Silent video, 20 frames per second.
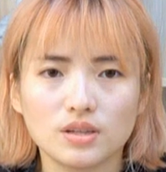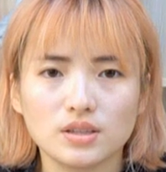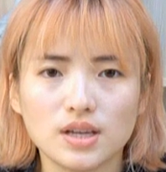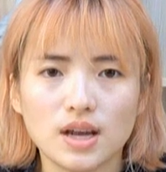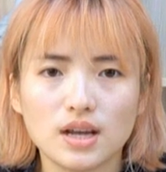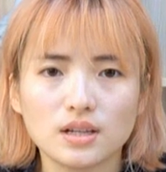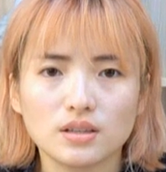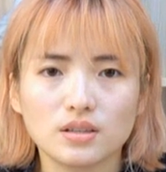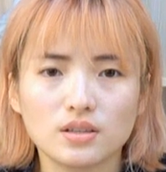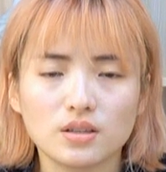
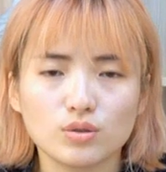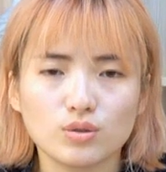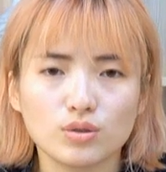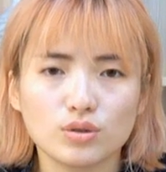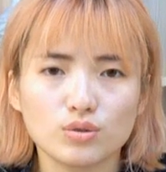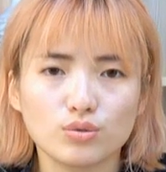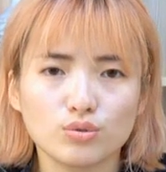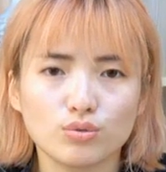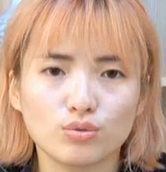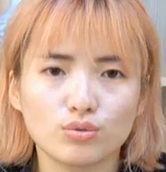家庭的
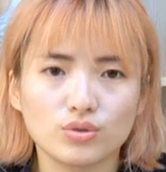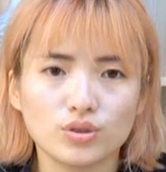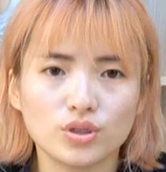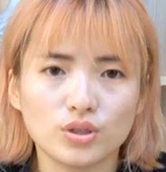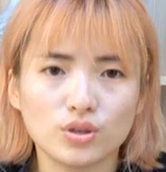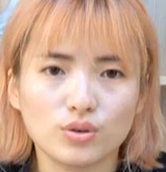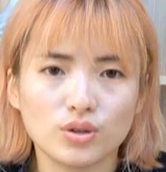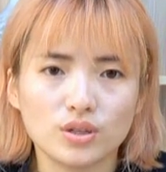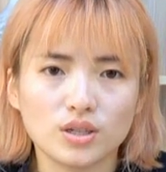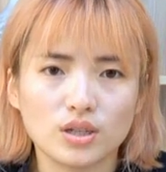催促，
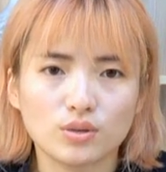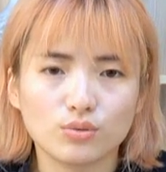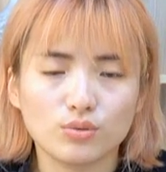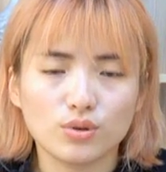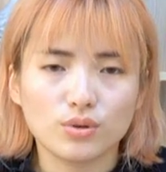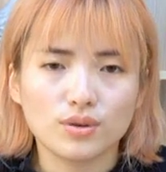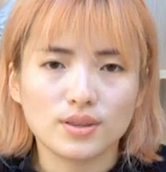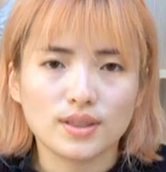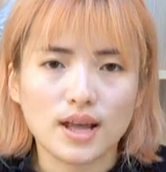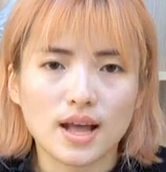社会上
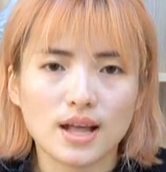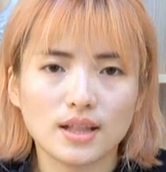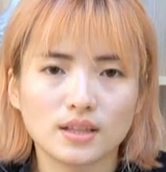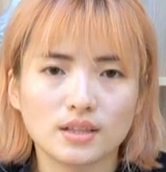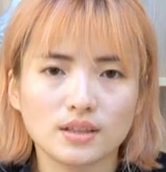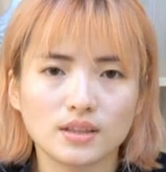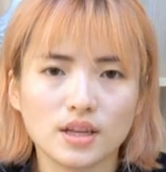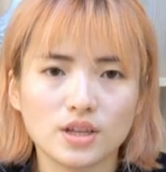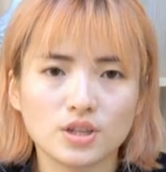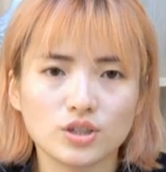对于大
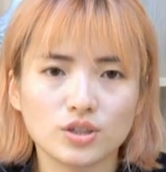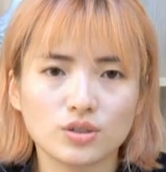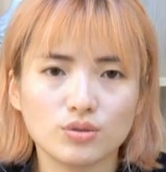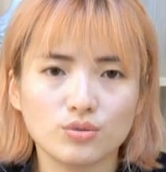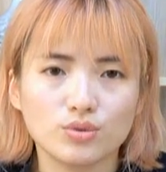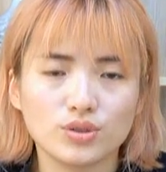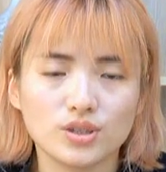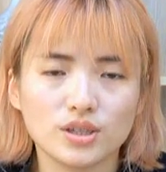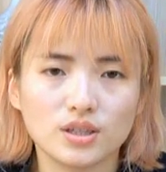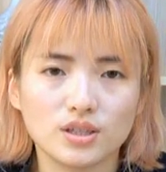龄单身
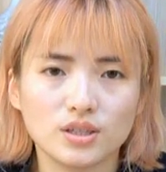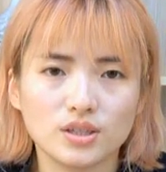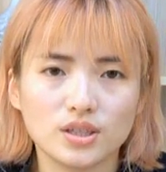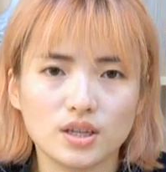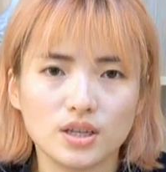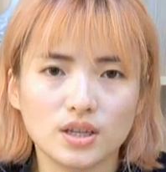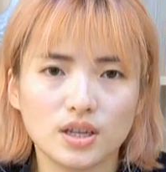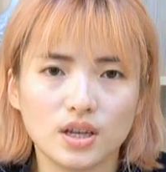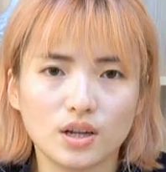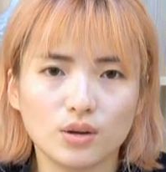女性的一
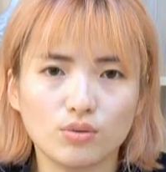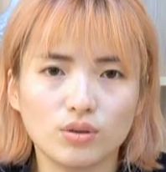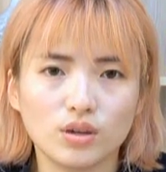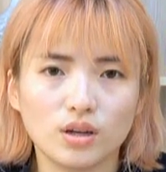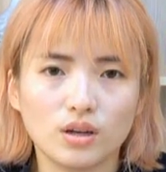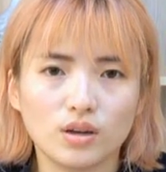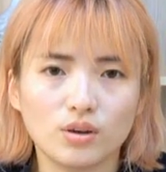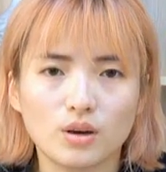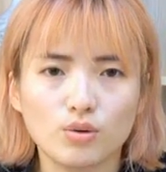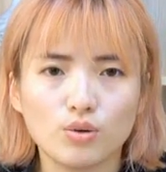些言论，
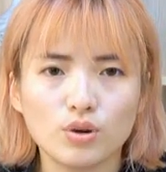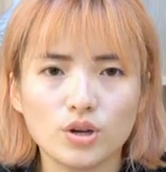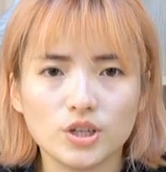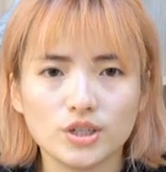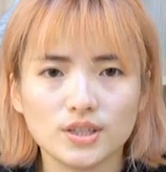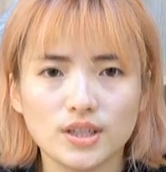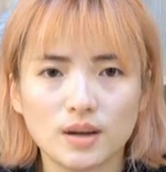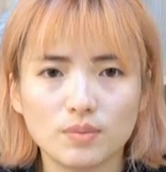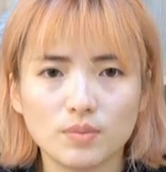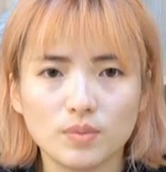会
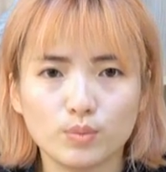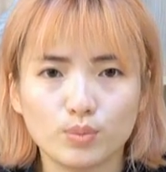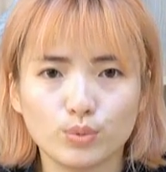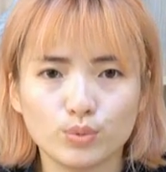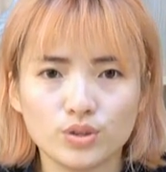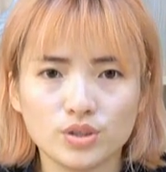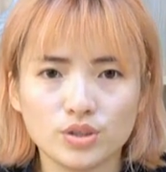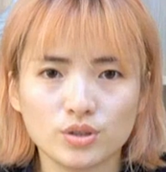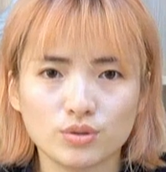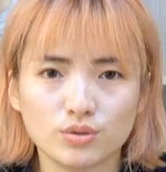使她们
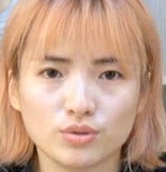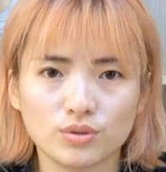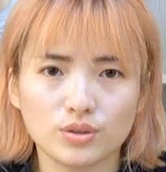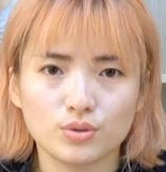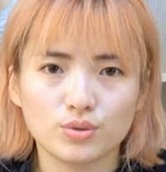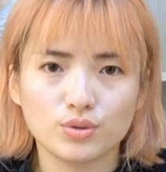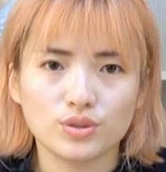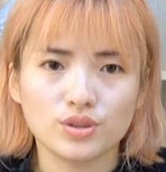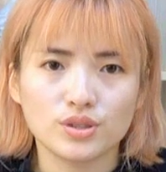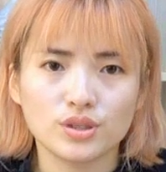不自主地
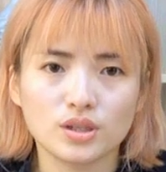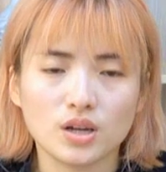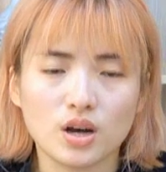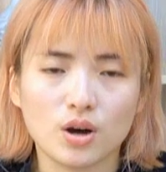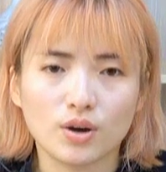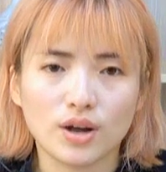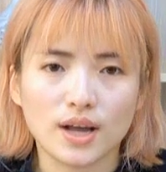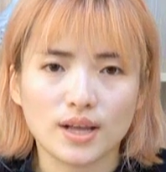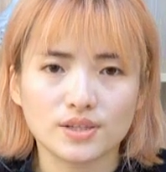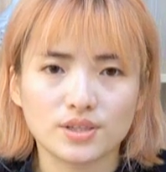去思
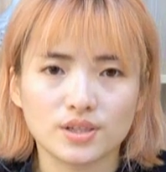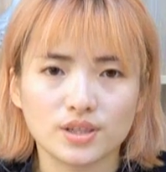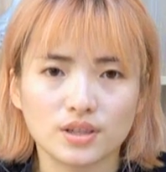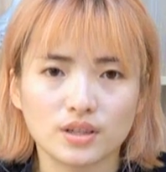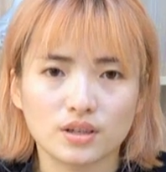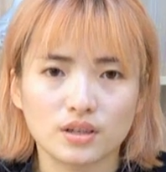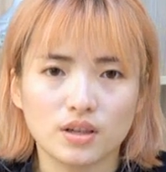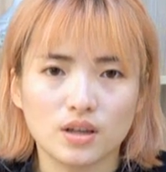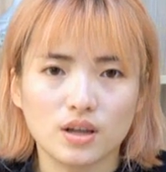考感情。